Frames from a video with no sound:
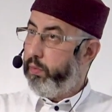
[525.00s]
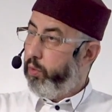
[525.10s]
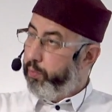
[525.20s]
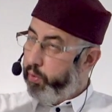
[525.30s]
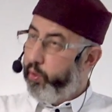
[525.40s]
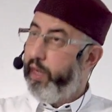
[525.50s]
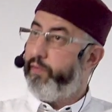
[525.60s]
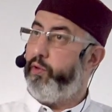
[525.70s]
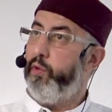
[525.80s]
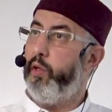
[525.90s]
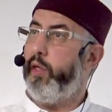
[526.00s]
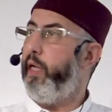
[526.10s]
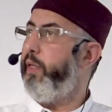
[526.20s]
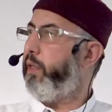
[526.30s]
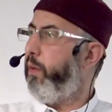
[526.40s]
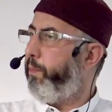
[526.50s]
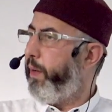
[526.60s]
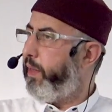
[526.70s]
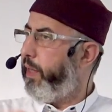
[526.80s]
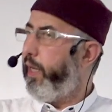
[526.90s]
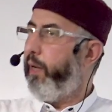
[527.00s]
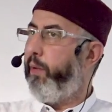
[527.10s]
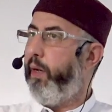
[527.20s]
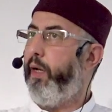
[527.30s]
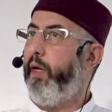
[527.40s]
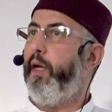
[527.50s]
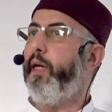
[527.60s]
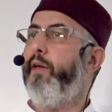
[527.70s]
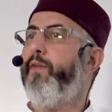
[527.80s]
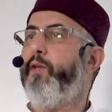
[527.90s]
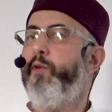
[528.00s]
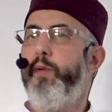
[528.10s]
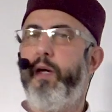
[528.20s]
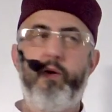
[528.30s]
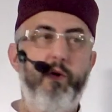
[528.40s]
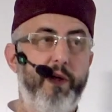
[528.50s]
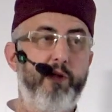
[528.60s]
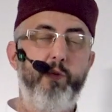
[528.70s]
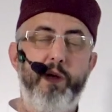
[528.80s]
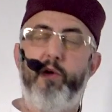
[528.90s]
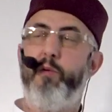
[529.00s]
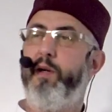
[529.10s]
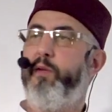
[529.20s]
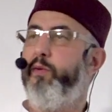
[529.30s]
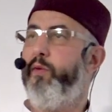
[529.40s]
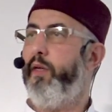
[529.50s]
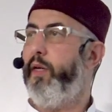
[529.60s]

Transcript: au bout de neuf jours, il y a une tempête terrible qui va subir, que va subir le bateau.